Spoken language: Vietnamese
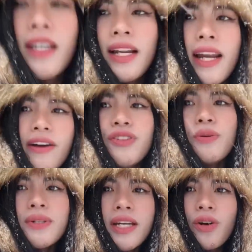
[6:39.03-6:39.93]
là giống
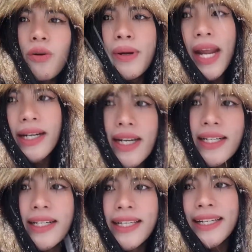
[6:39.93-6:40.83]
như cái khu mình đang đi
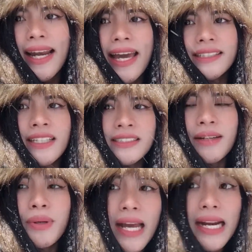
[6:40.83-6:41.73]
đây này cái len dành cho
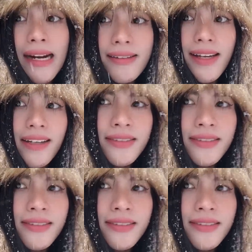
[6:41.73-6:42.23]
mình đang đi á